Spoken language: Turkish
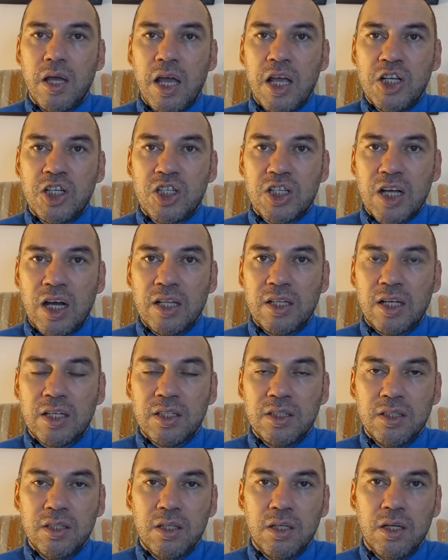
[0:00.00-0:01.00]

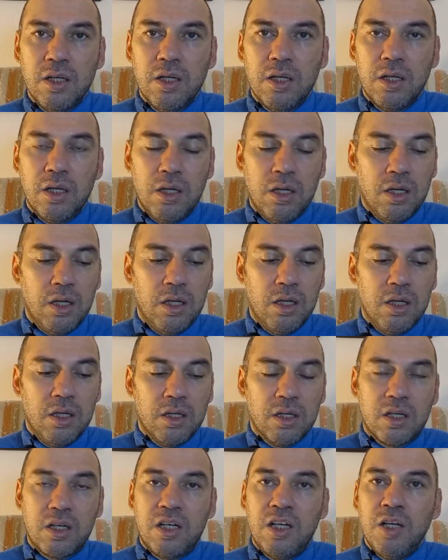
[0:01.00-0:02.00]
eşyaların e,
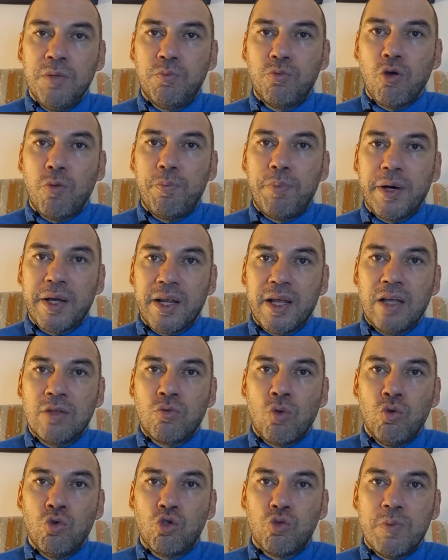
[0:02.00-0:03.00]
kripto
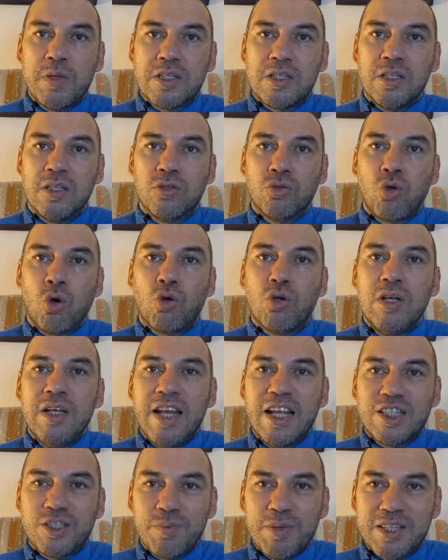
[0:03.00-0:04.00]
paraya dönüşmesi,
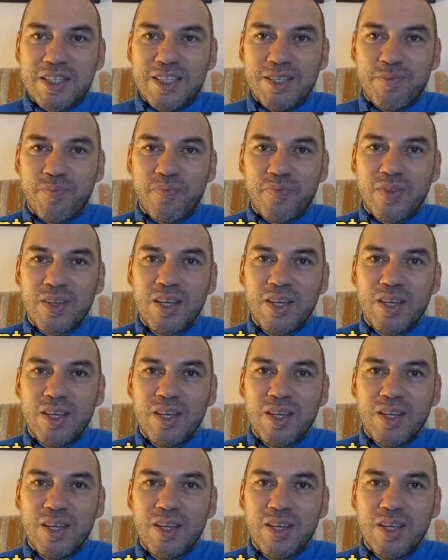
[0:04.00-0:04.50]
tokenleşmesi.